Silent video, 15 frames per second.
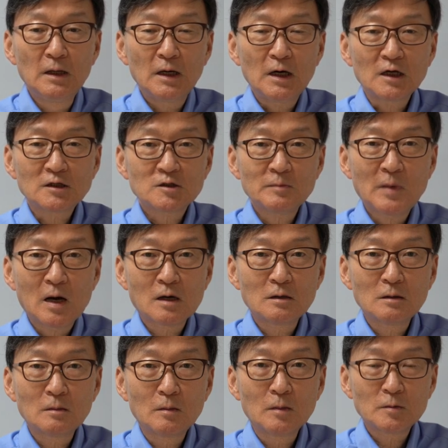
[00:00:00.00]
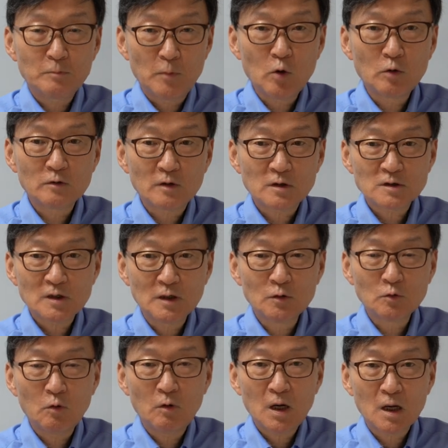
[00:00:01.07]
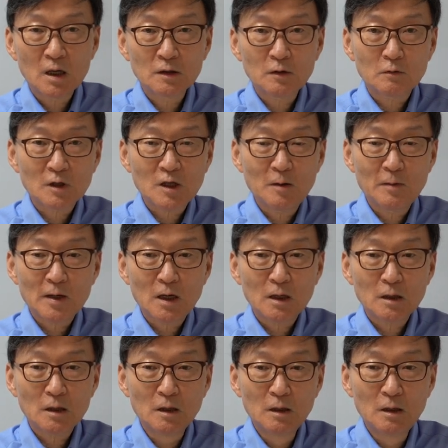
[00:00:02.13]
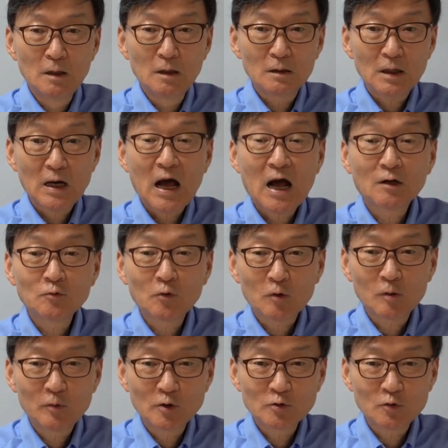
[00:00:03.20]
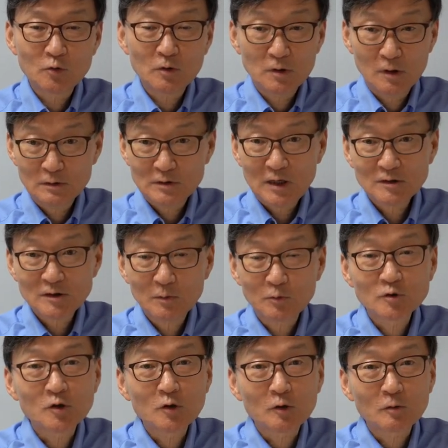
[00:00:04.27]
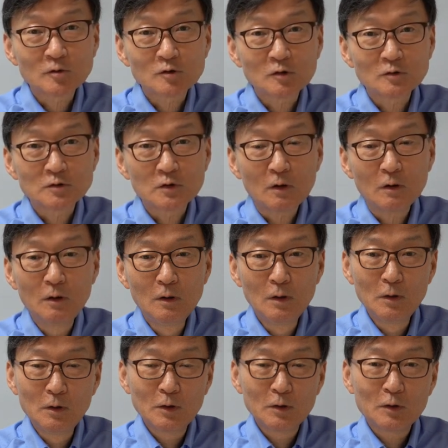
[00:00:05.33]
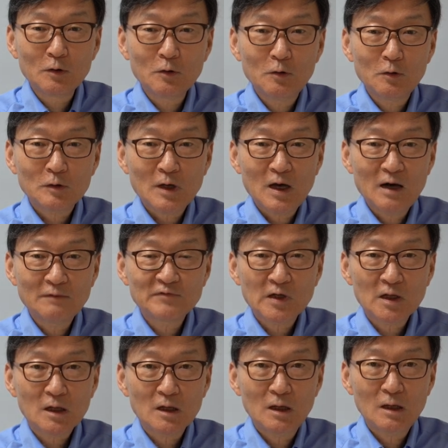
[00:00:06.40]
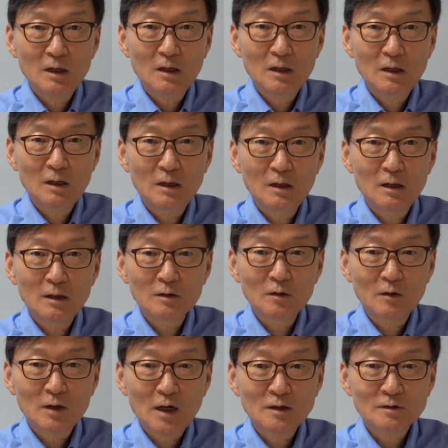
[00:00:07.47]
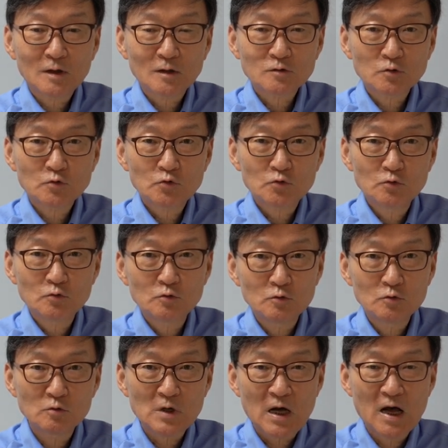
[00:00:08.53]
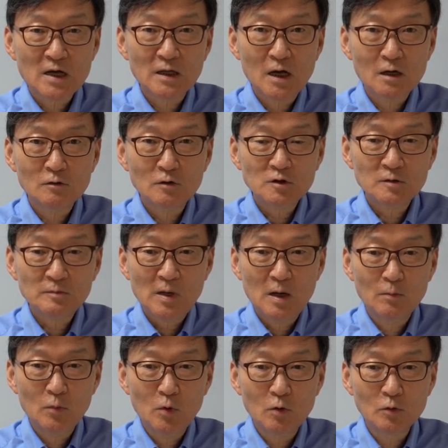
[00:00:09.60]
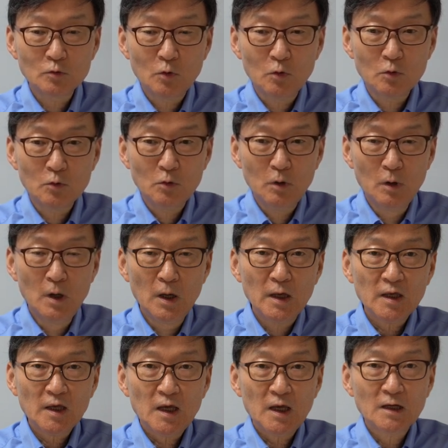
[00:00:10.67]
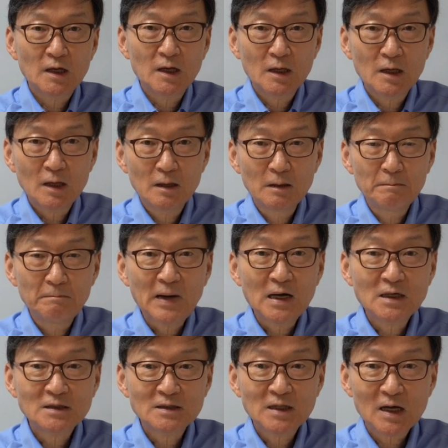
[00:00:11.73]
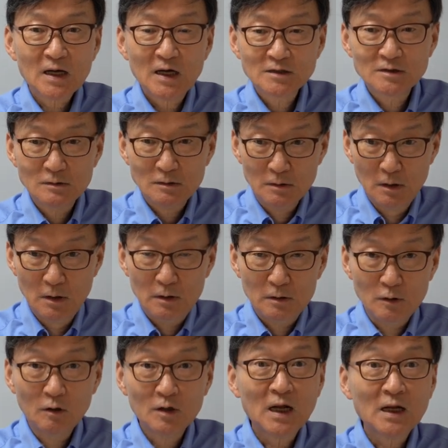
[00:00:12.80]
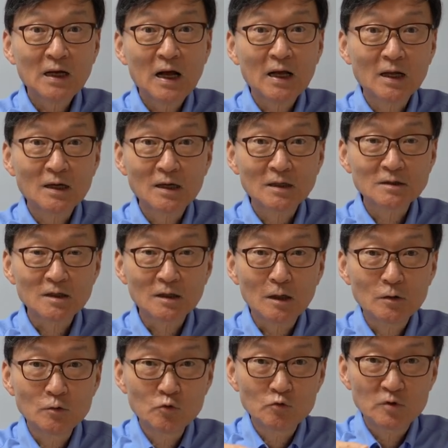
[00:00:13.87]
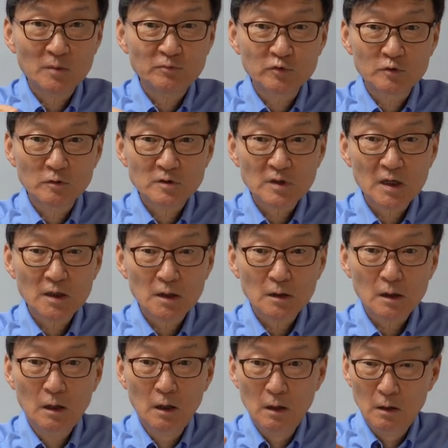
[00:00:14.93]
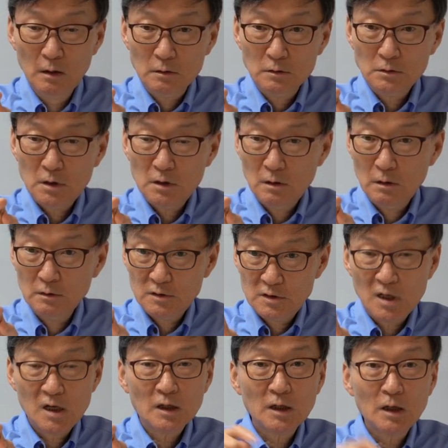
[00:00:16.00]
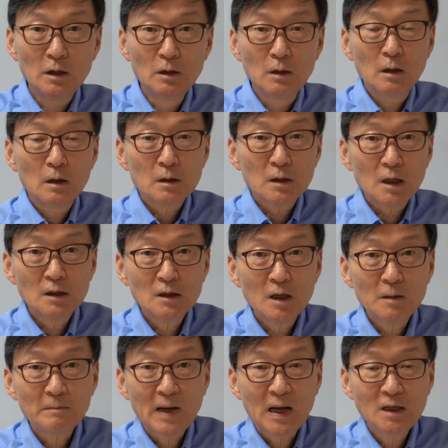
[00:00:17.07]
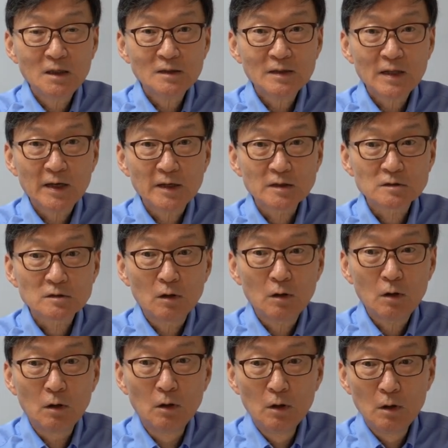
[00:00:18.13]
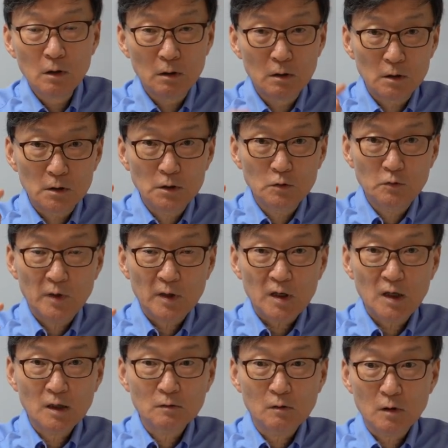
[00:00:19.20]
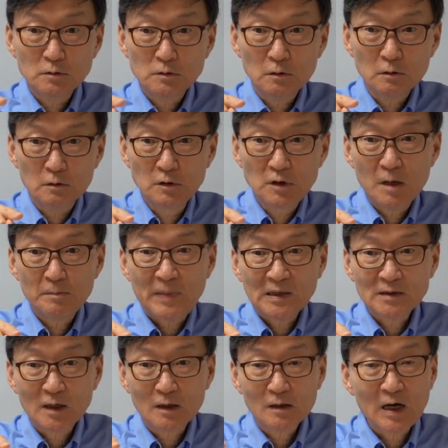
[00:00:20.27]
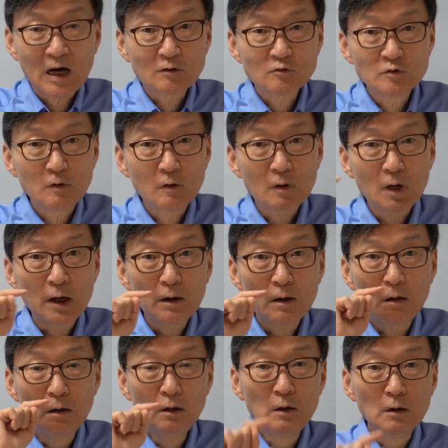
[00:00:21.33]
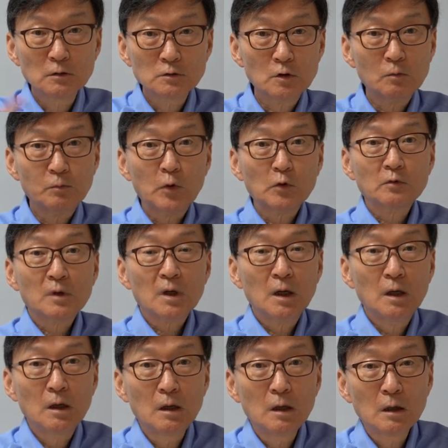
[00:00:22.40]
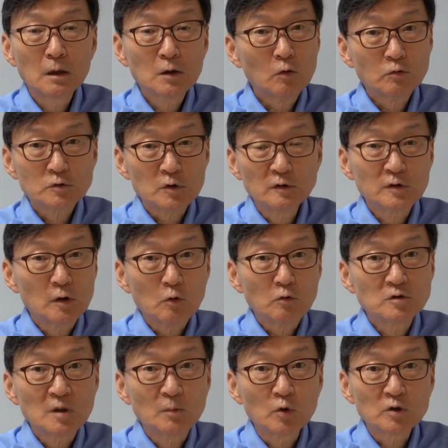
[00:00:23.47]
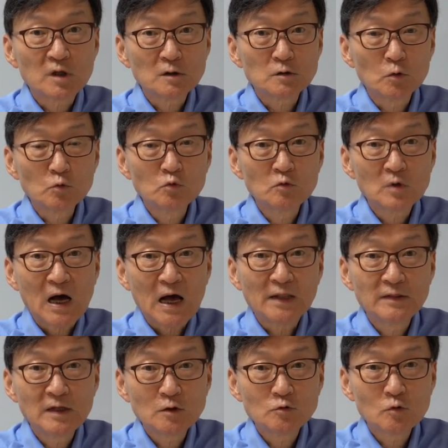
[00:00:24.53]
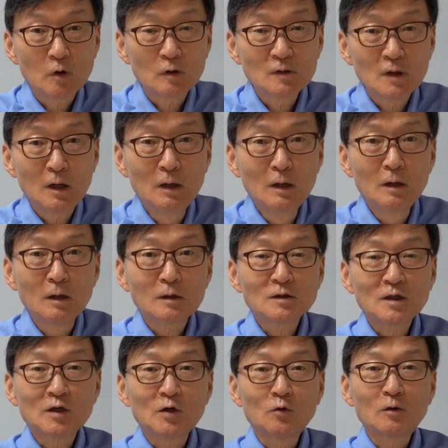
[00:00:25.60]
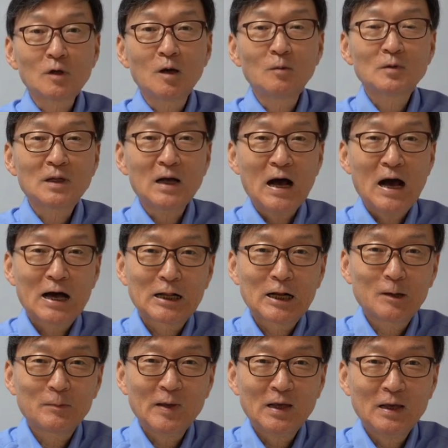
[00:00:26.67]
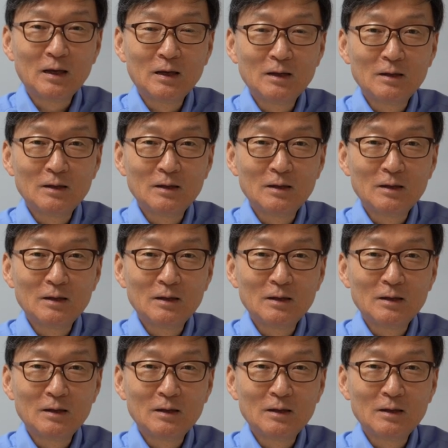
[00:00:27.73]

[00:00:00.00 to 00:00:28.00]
아, 희망을 봉을 들어서 인도 항로를 개발하는 항로를 보여주는 건데 자세히 보세요 여러분 저 지도 이렇게 아프리카 연안을 따라서 쭉 항해하고 희망봉을 돌고 케냐의 말린다까지는 연안 항해를 하잖아요 육지부 붙어서 항해하다 근데 이상하게 케냐의 말린다에서 인도의 캘그까지는 그냥 바다를 가로질러 가요. 저 포르투갈이 절대로 혼자 못하죠. 누군가 안내주면 혼자. 근데 기록에 하면 아랍의